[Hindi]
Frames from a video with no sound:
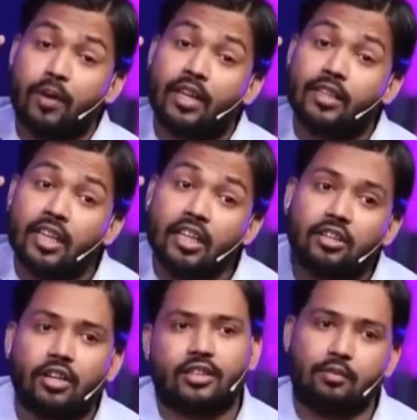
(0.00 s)
बेहतरीन
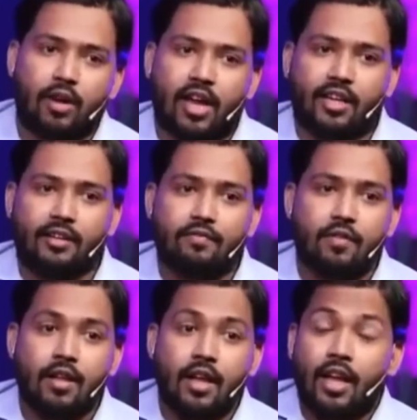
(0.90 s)
ढंग से पढ़ाएंगे
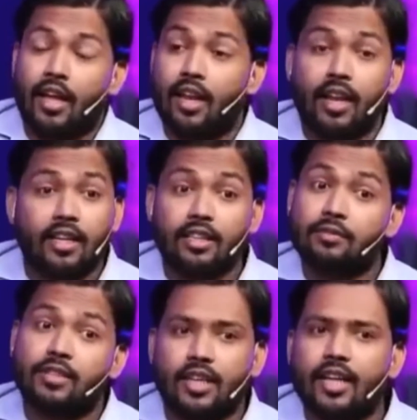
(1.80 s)
लेकिन
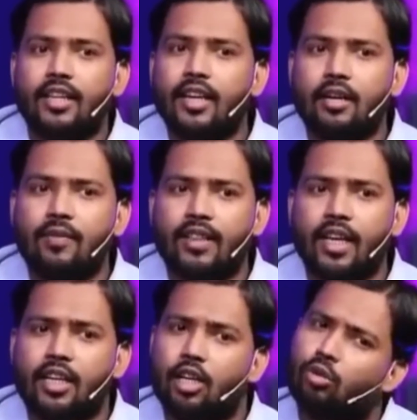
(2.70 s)
जब सजा देने की बात
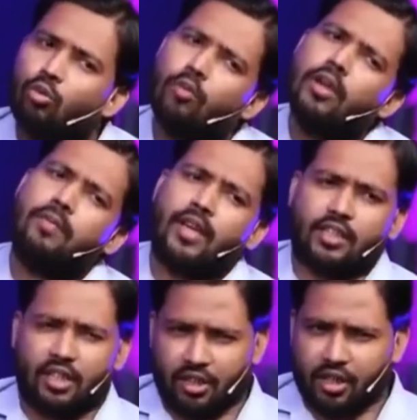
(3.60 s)
आएगी ना तो वो भी
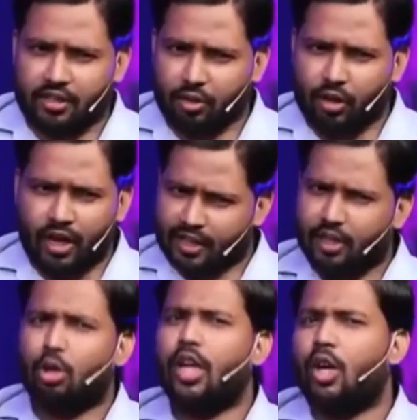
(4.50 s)
बेहतरीन ढंग से होगा ऐसे
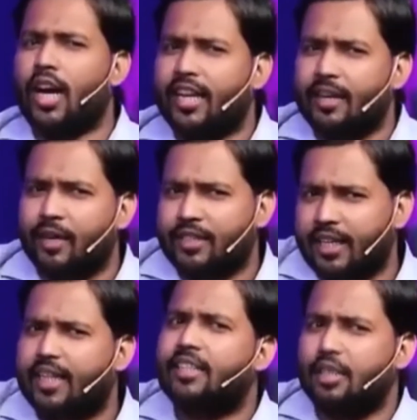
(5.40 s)
थोड़ी होगा कि बस
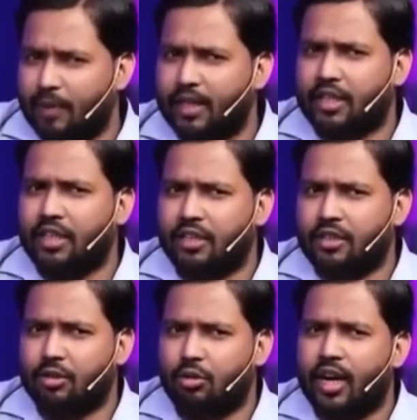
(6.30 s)
एक ही चीज़ बेहतरीन
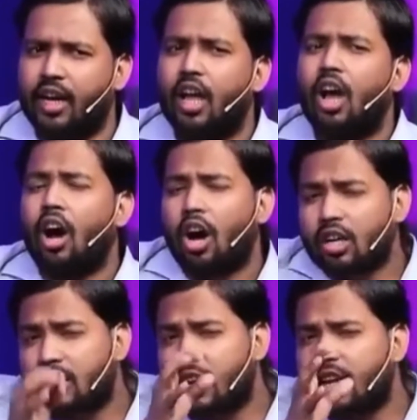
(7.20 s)
ढंग से होगा
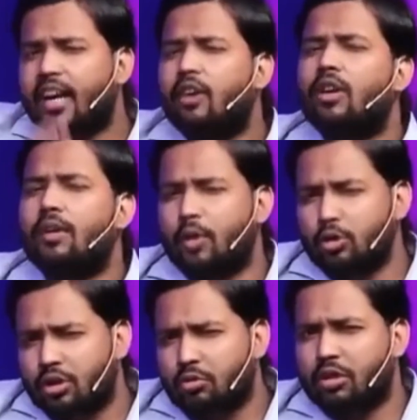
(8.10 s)
और डर का होना
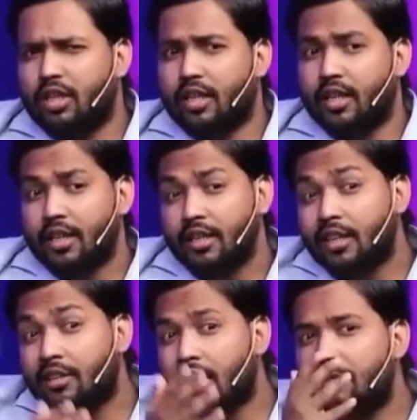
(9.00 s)
बहुत ज़रूरी है ये
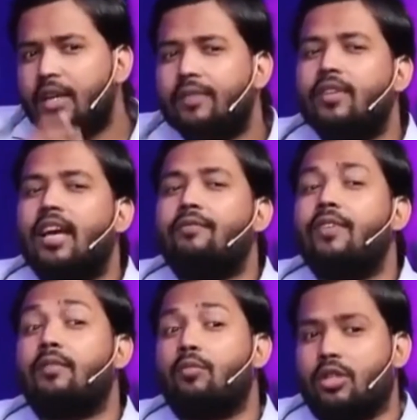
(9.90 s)
डर भी अपने आप
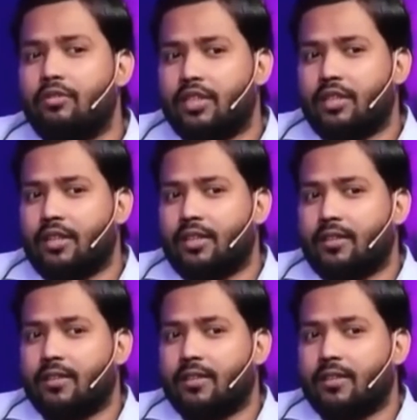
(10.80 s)
में एक मोटिवेशन है